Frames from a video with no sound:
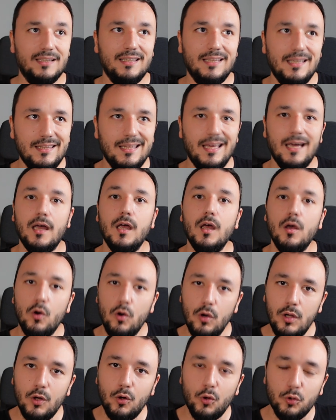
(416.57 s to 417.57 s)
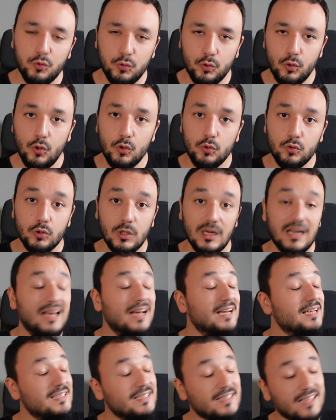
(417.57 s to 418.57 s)
İyi de öyle otura otura
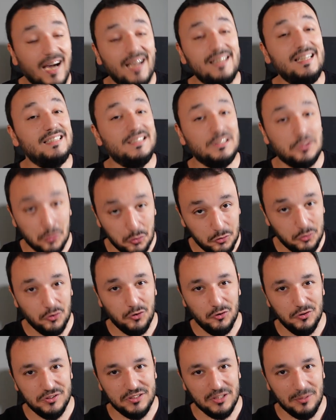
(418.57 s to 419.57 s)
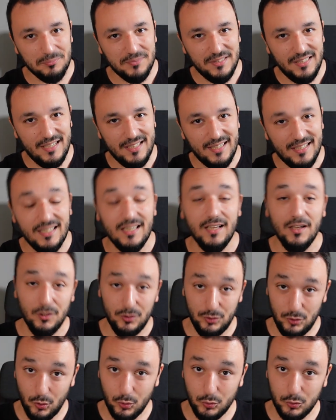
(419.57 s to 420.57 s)
sadece doktor olacağım diyerek
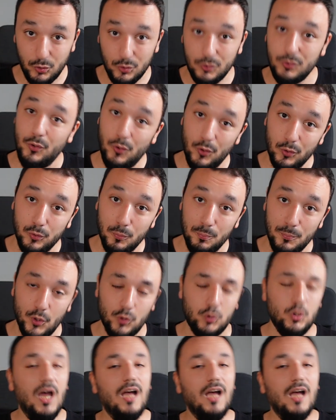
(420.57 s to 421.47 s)
doktor olunmuyor.